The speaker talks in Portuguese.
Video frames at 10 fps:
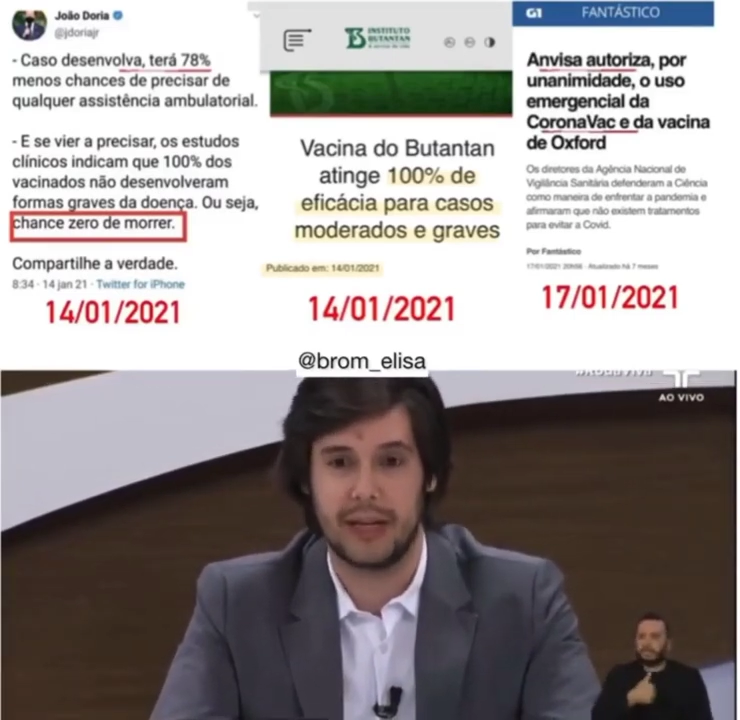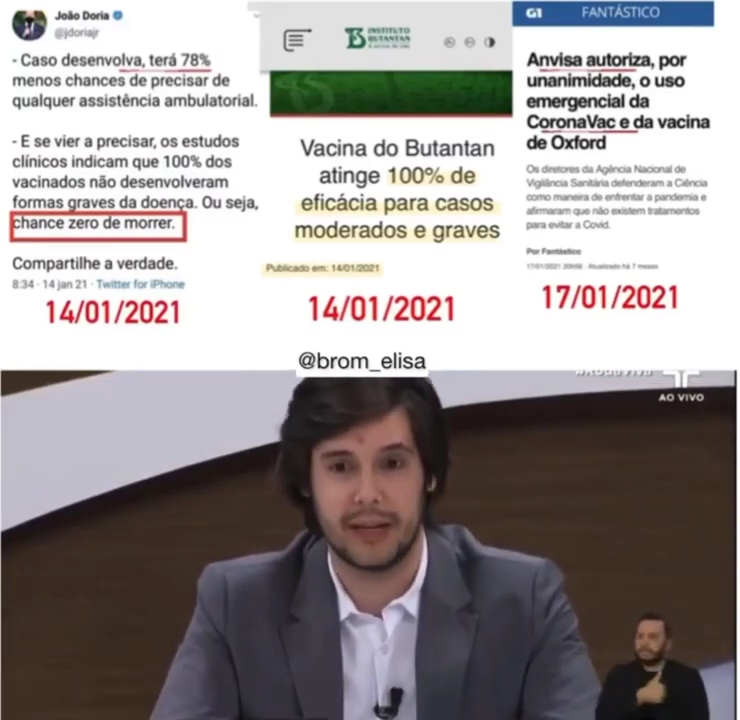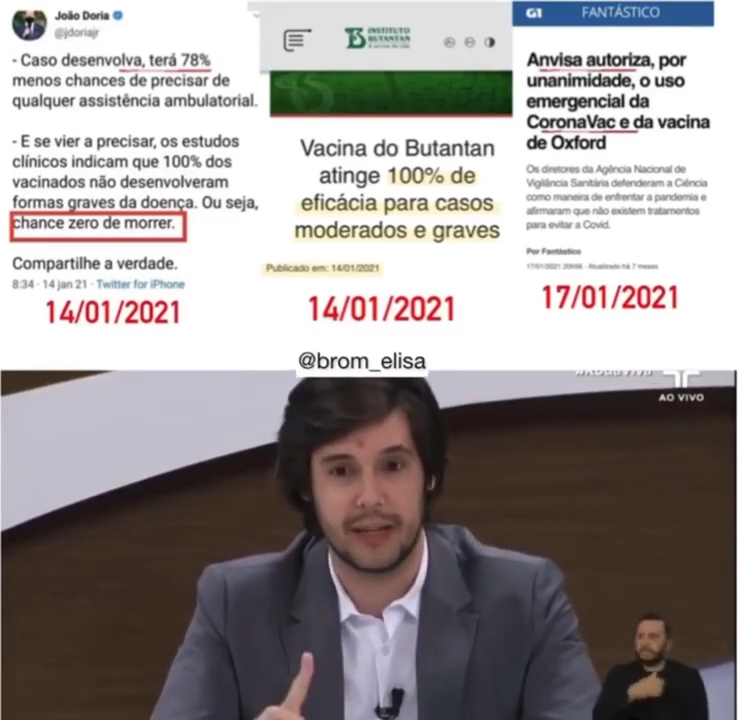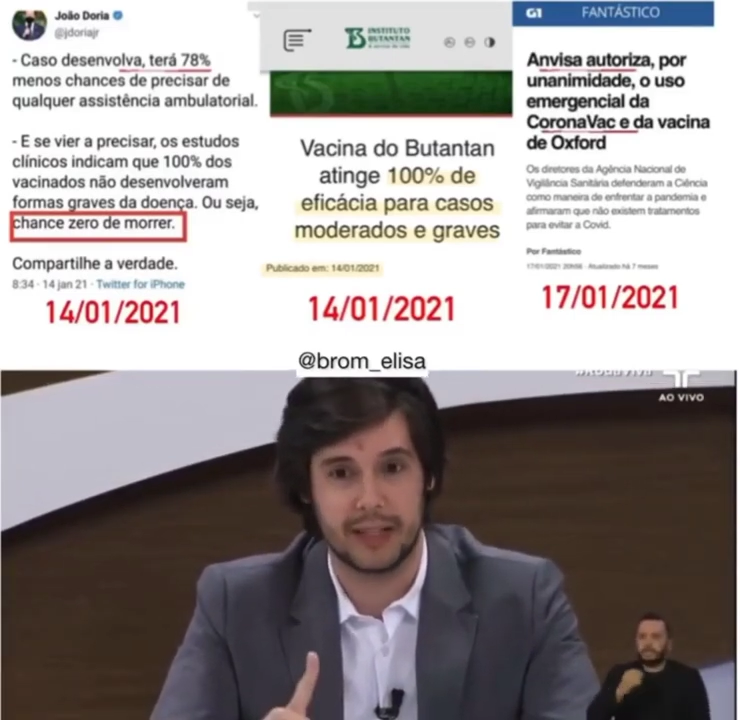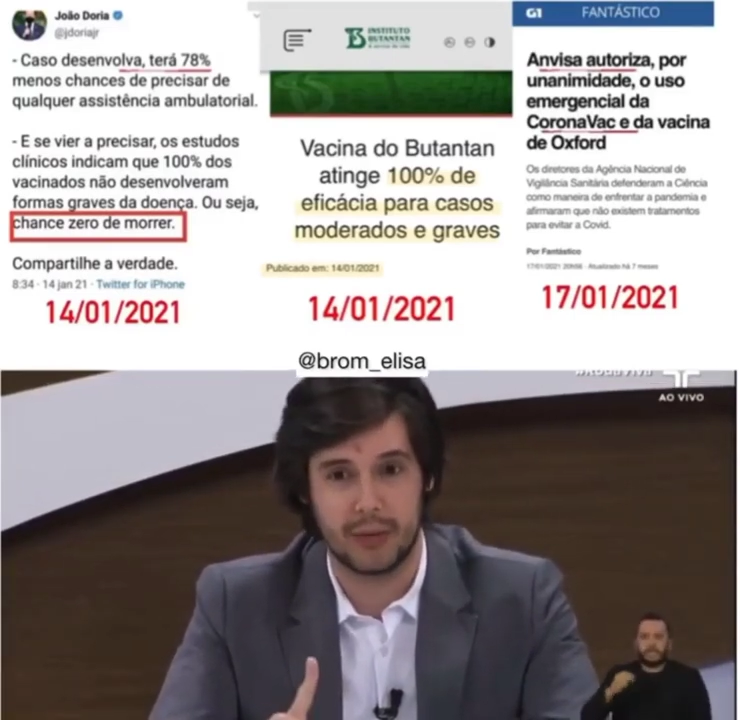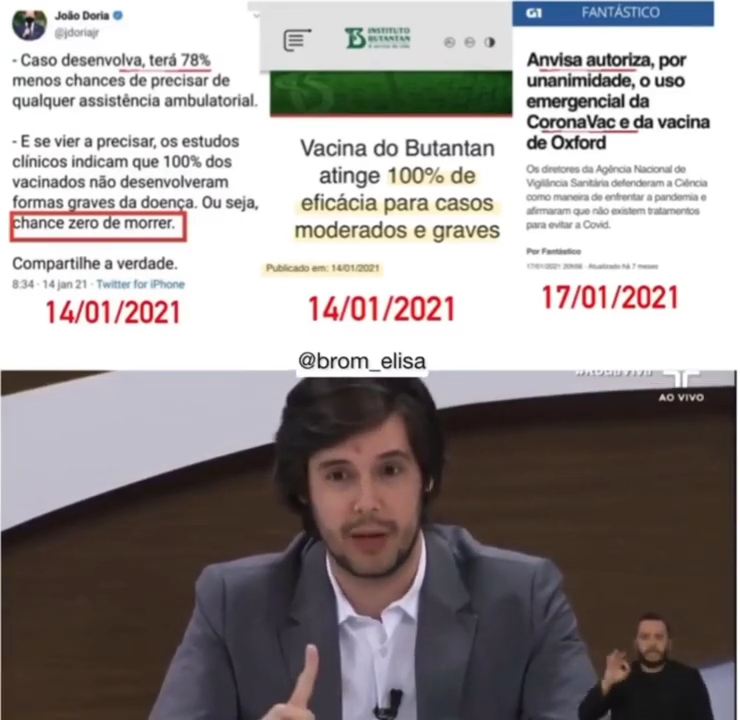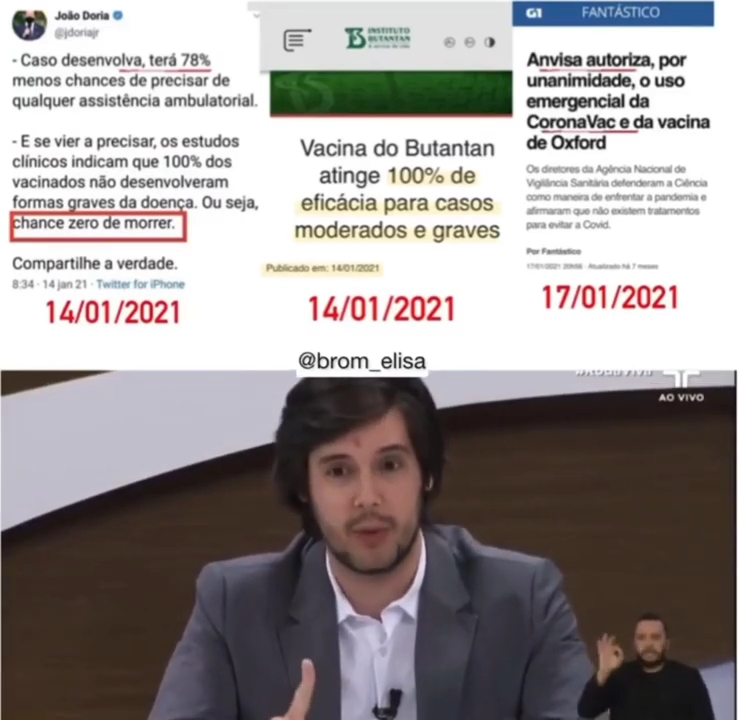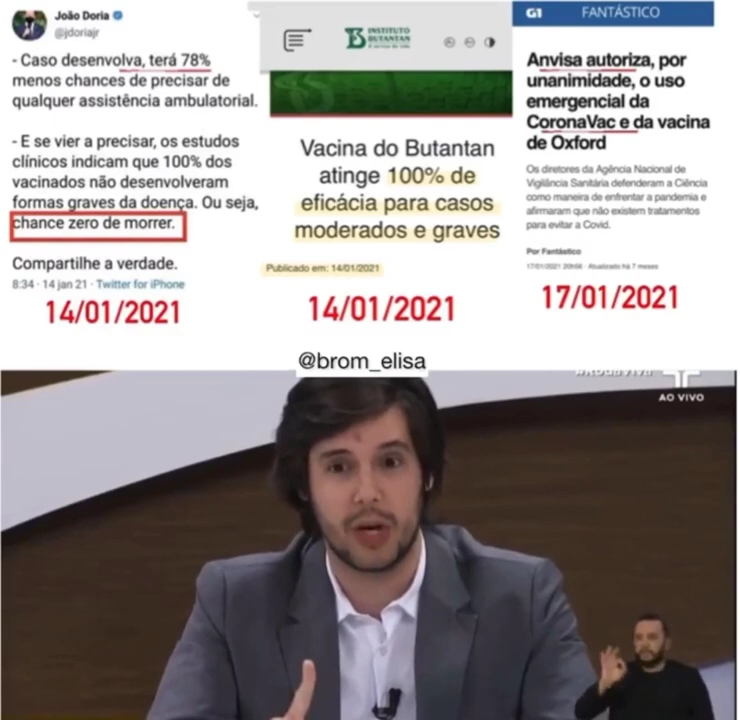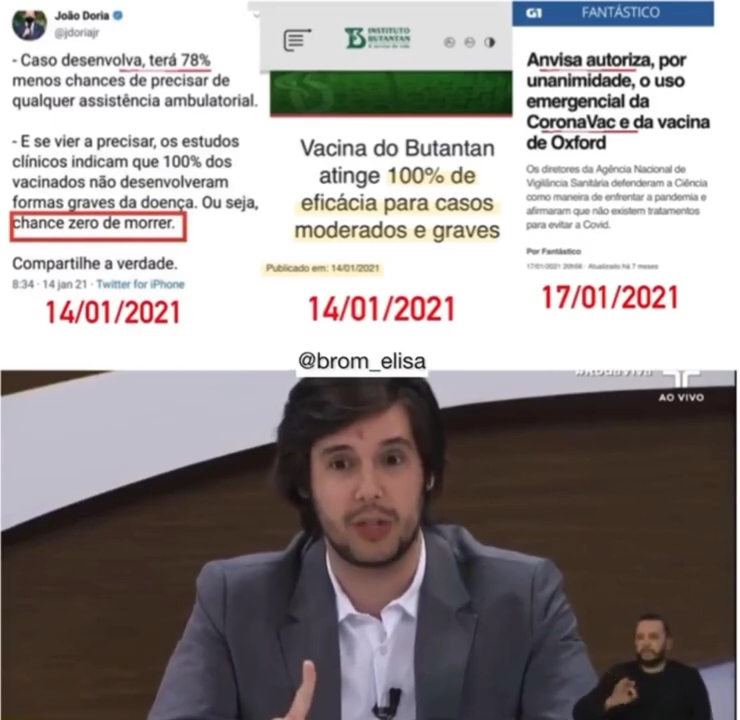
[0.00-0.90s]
no, na questão da